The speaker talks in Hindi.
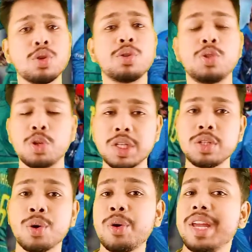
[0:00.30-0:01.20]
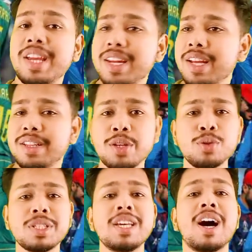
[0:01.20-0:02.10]
सो so, जो चीज़ होनी ही नहीं थी
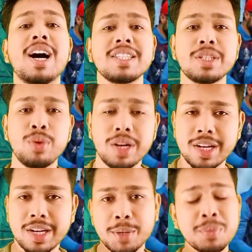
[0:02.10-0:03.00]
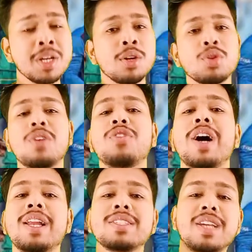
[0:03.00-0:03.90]
उसकी आस क्यों लगाना तो
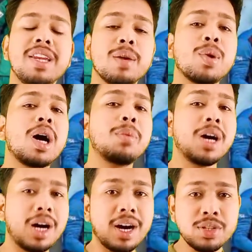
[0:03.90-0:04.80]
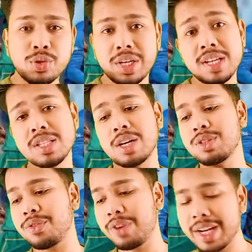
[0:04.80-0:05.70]
अफगानिस्तान ये मुकाबला हार चुकी है
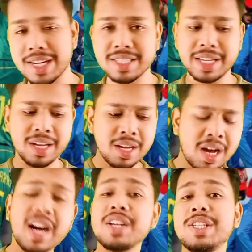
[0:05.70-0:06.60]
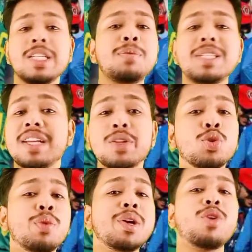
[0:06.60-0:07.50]
साउथ अफ्रीका से अगर जीत भी जाती
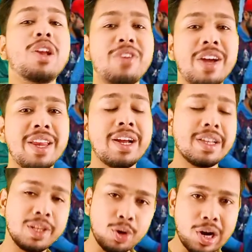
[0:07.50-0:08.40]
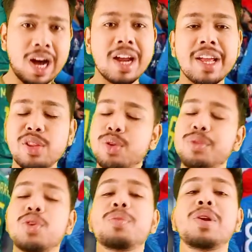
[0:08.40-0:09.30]
तो भी क्वालिफाई नहीं करती और हार गई
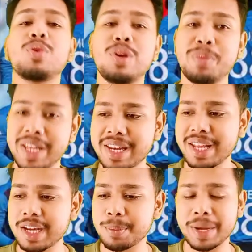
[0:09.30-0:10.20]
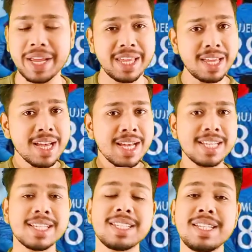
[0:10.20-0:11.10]
तो तो बिल्कुल भी नहीं कर पाएगी
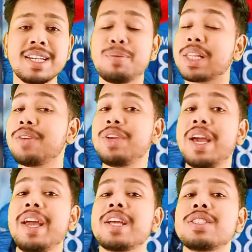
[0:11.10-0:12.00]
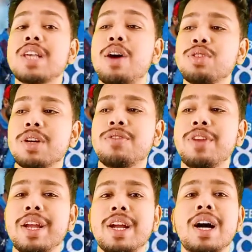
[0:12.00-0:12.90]
इसका सीधा मतलब यह है कि साउथ
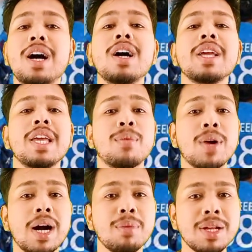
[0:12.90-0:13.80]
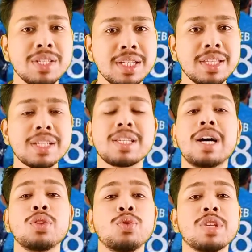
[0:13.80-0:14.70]
अफ्रीका यह मुकाबला जीत के
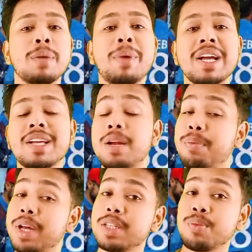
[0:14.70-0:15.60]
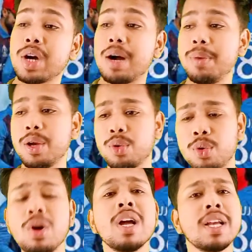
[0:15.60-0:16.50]
साथ दूसरे पायदान पर इस मुकाबले
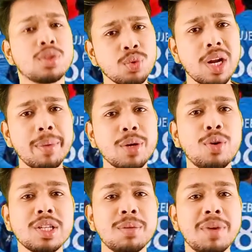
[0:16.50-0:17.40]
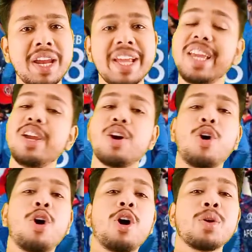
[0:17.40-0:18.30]
को इस टूर्नामेंट को ख़त्म करेगी
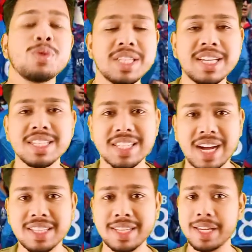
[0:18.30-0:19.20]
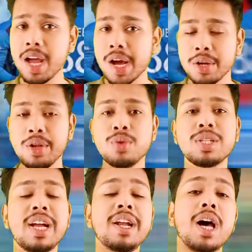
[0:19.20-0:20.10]
और उसी के साथ ही
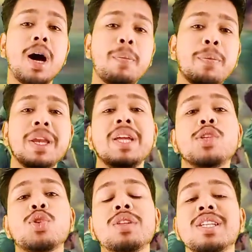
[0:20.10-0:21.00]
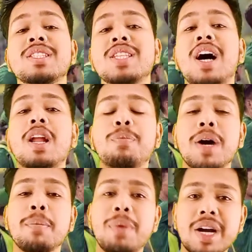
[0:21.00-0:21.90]
न्यूजीलैंड अपनी चौथे स्थान
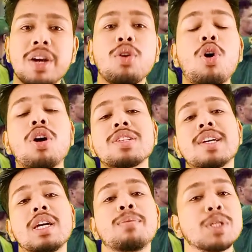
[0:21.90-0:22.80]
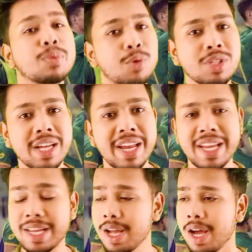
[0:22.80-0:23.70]
पर पकड़ और ज़्यादा मजबूत
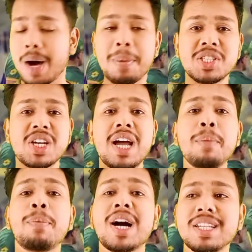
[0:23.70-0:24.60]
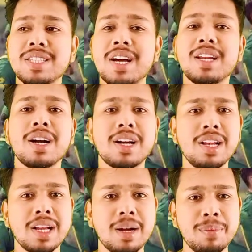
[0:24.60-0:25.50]
करेगी अब बचा है पाकिस्तान का
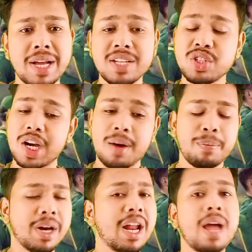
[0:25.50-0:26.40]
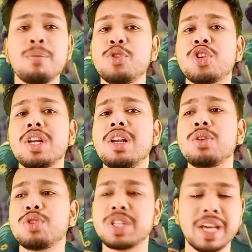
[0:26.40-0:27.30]
कल का मैच जहाँ पर है
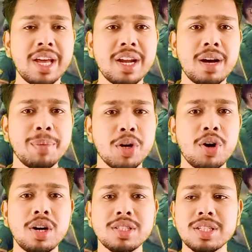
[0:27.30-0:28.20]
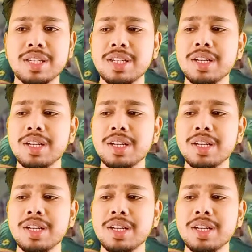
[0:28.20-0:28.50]
मुश्किल कुछ कहना बिकॉज